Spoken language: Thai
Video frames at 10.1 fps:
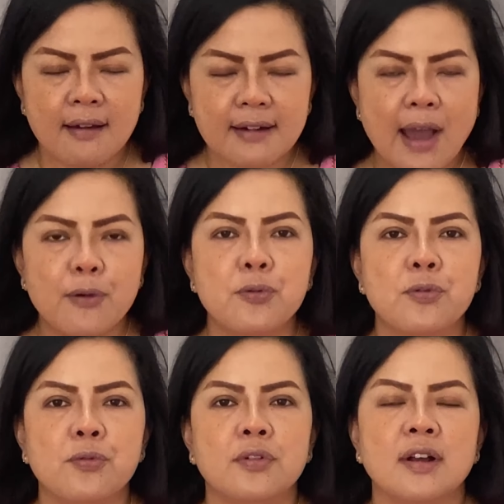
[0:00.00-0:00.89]
เรา
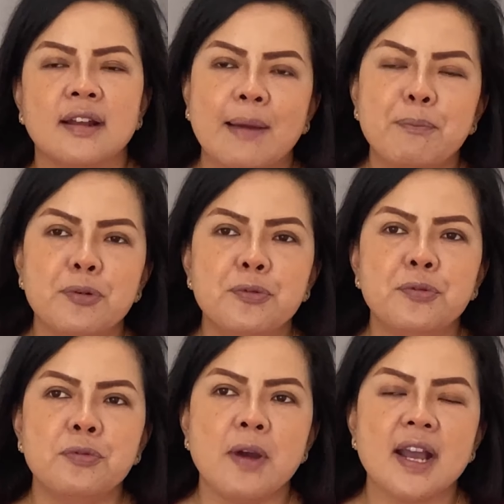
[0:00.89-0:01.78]
รับรู้
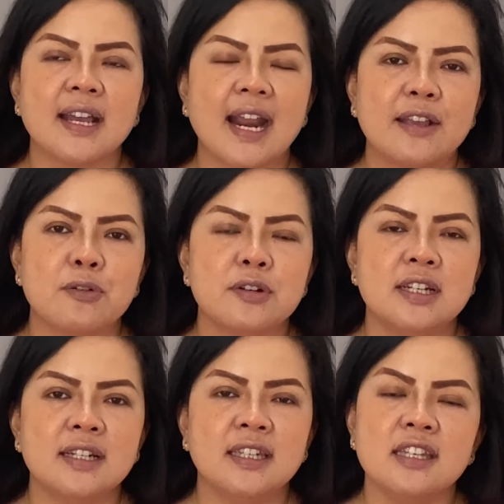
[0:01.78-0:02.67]
ว่าใครคนห
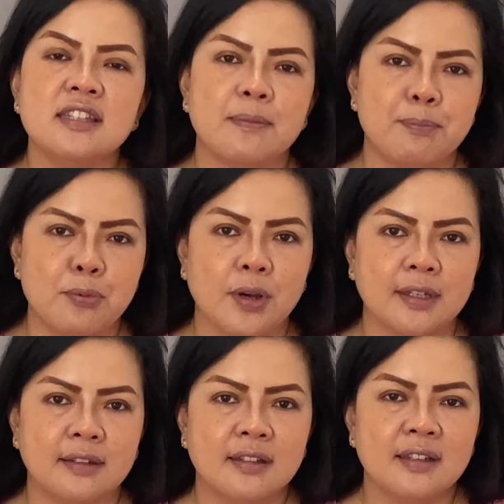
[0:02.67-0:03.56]
นึ่งที่เจ็บปวด
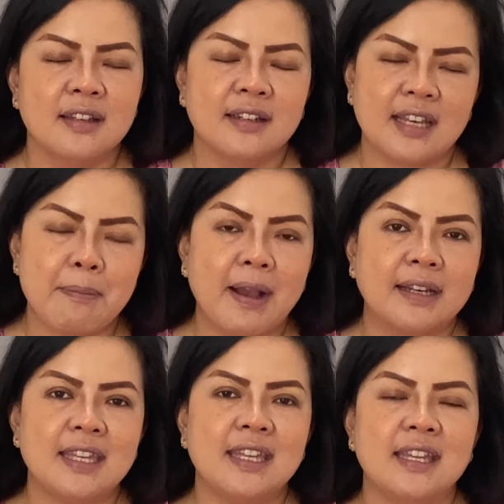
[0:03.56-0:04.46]
แต่บาง
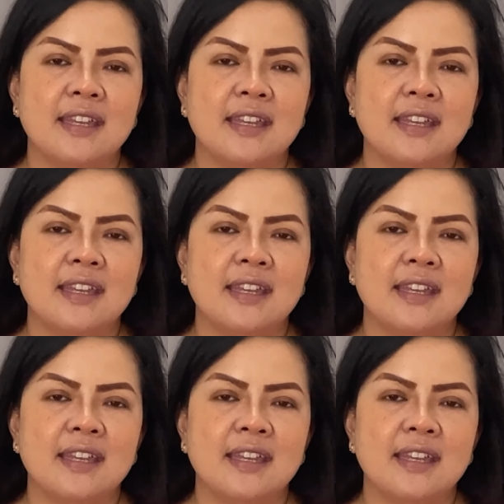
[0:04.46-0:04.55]
ที